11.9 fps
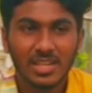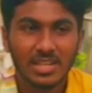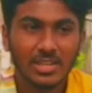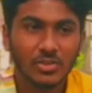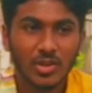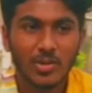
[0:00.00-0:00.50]

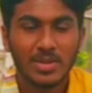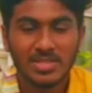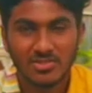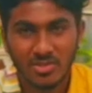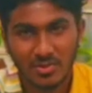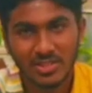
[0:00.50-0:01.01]
అంటే ట్వెల్వ్
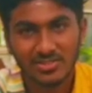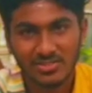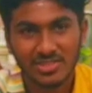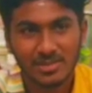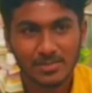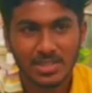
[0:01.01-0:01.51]
మంత్స్ లోపల
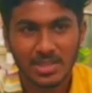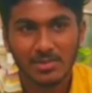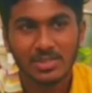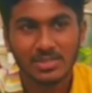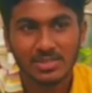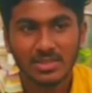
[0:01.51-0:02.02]
థౌసండ్
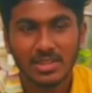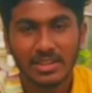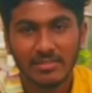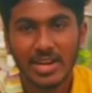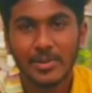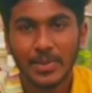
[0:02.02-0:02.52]
సబ్స్క్రైబర్స్
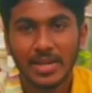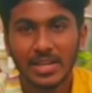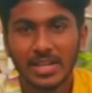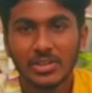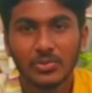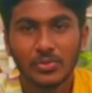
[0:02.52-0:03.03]
రిక్వైర్మెంట్
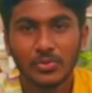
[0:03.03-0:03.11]
అని